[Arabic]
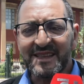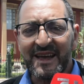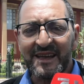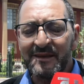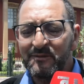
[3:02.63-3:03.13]

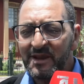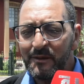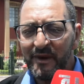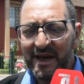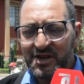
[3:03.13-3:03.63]
كتعاني من
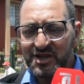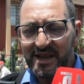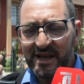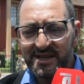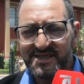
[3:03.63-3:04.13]
المعاش
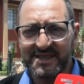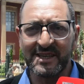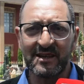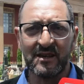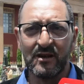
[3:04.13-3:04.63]

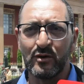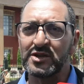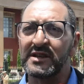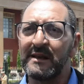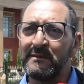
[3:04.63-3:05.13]
الهزيل
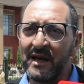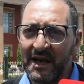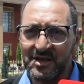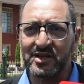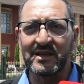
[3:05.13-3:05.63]
واش المعاش